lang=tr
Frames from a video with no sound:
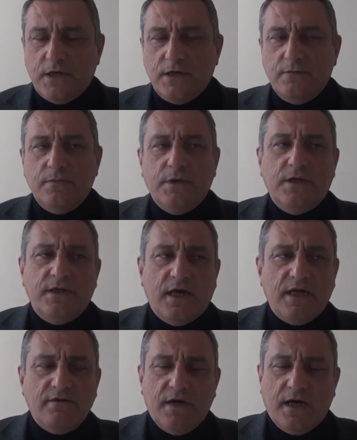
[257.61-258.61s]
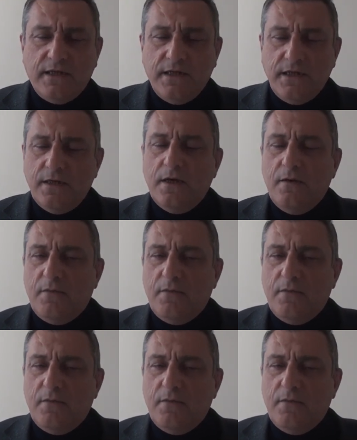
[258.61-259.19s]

takım idari ve adli